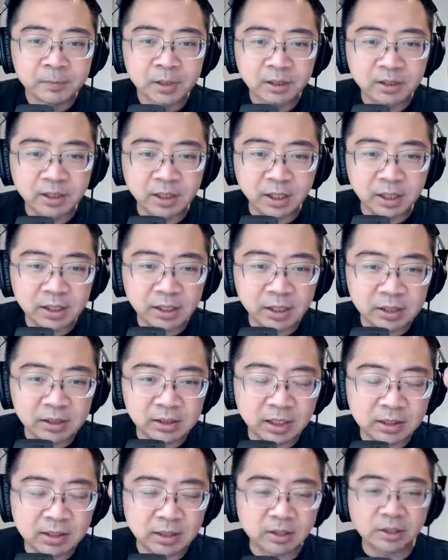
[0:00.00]
那第二个要跟
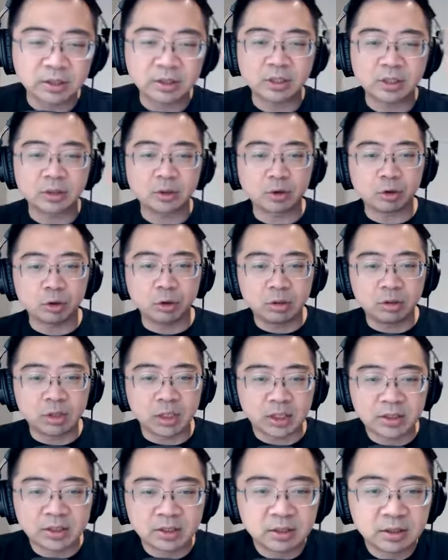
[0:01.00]
大家讲，这个叫做
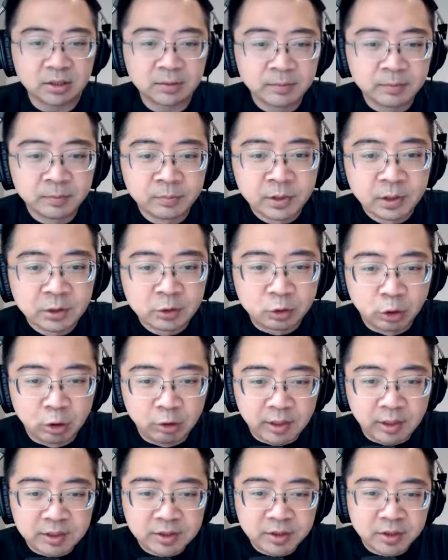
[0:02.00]
Torix。
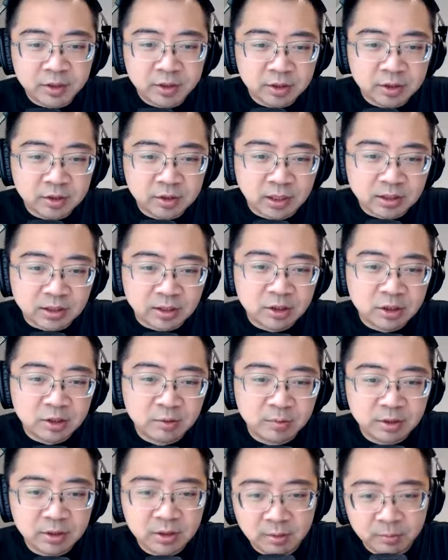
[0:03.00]
Torix 是它讲什
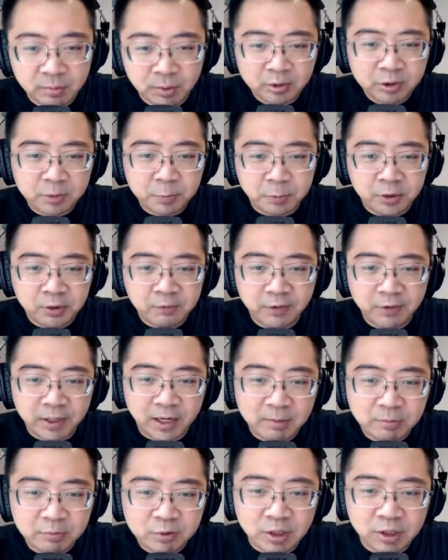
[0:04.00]
么？The most perfect
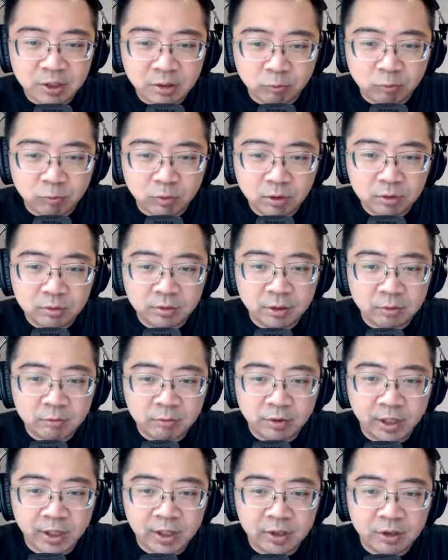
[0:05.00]
object in the world. They
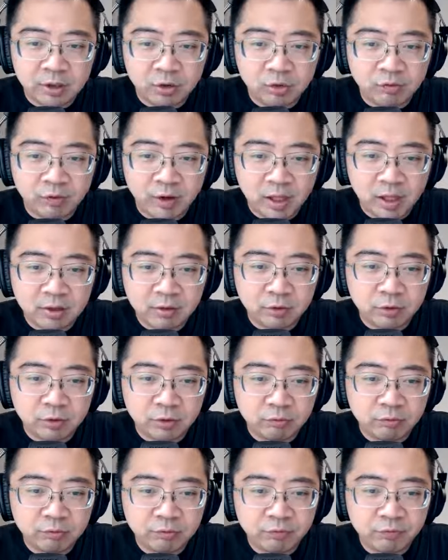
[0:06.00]
create a new value
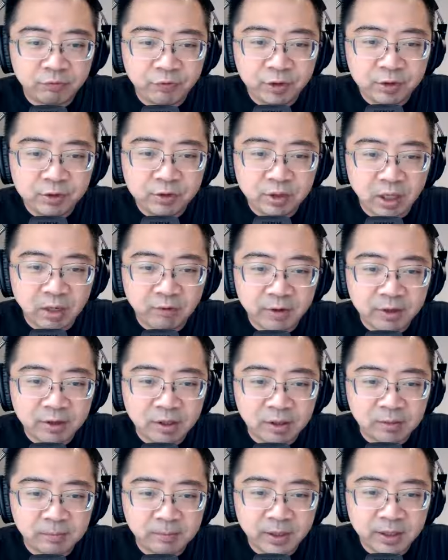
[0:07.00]
to fuse
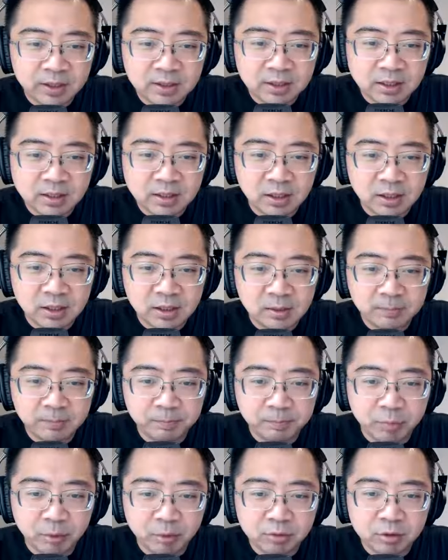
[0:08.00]
everything existing,
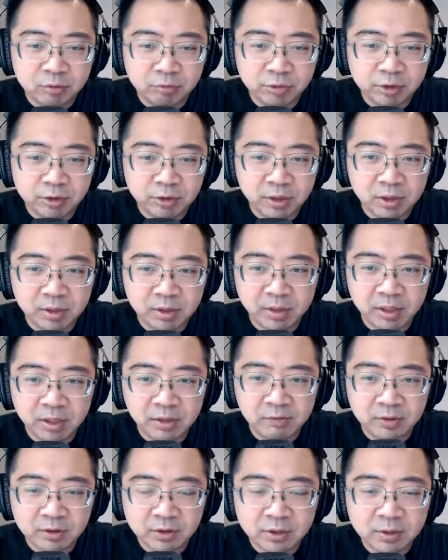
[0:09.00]
both the real and the
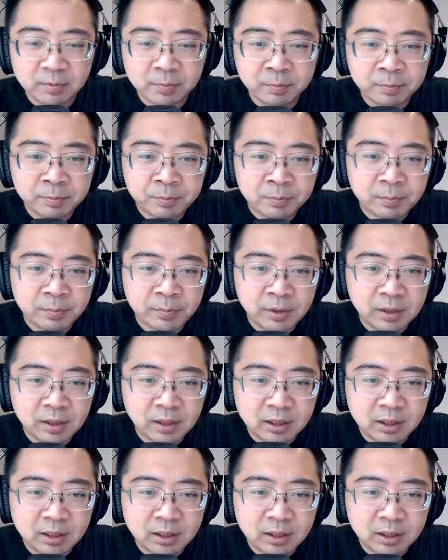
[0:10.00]
metaverse。你